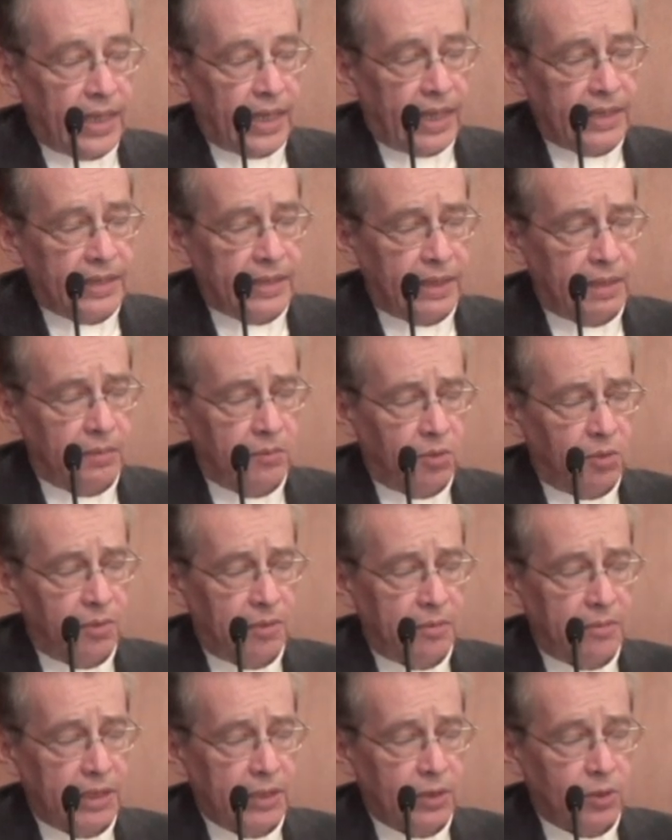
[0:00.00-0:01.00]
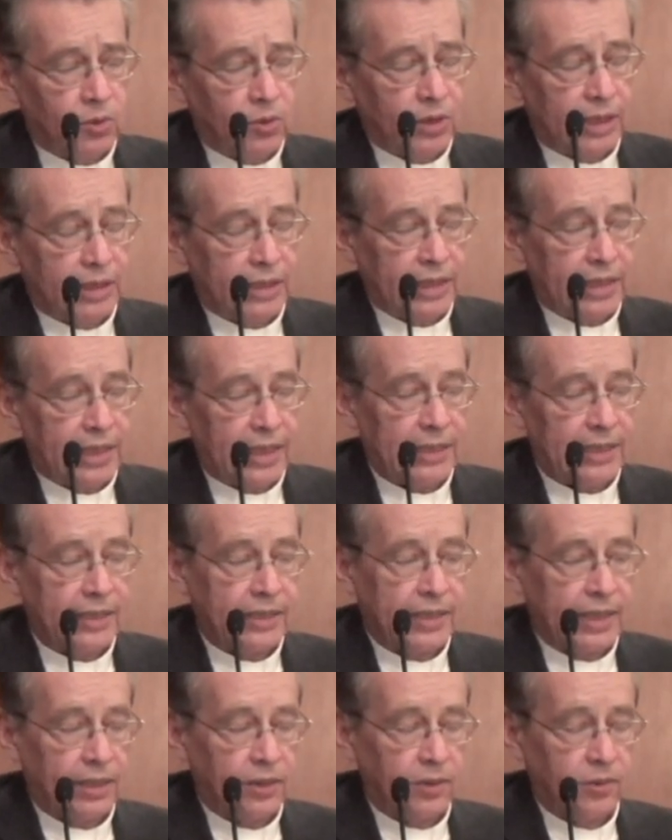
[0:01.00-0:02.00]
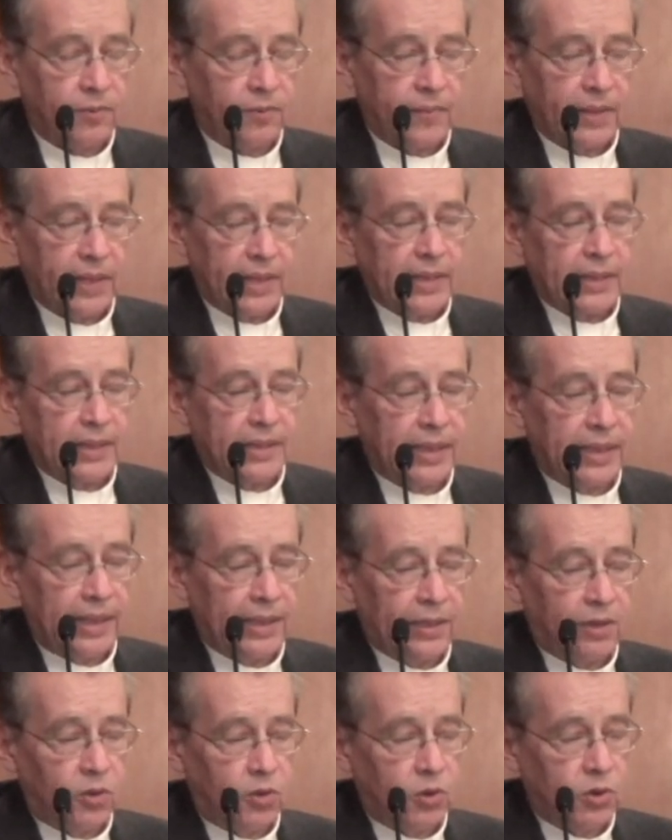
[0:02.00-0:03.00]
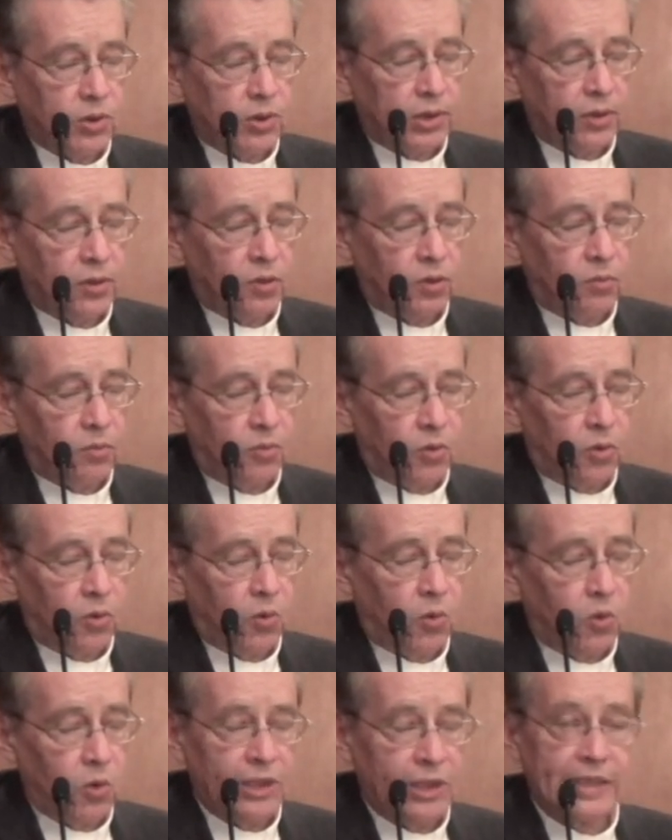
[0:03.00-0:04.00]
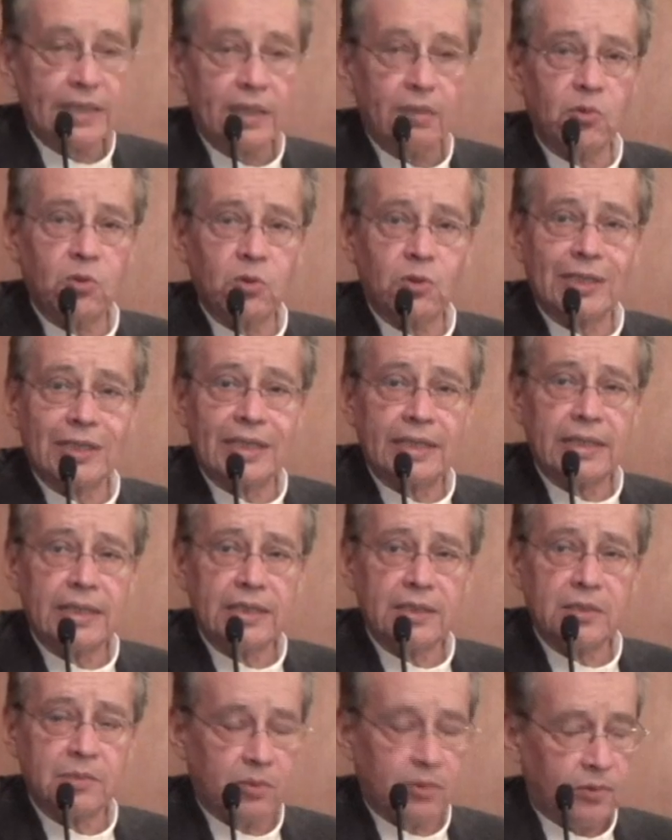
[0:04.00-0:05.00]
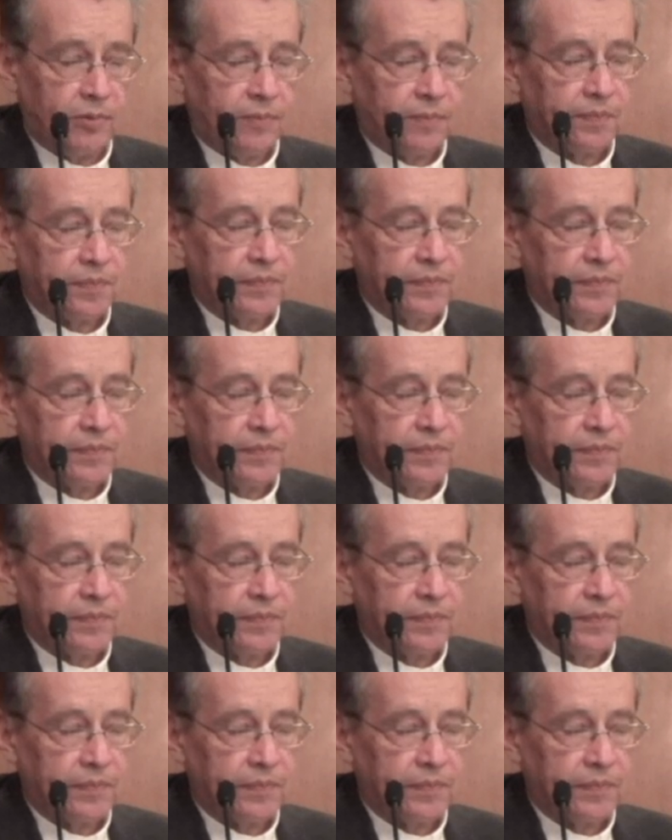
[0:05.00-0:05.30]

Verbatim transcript: A este movimiento generalizado se le conoce como ultramontanismo,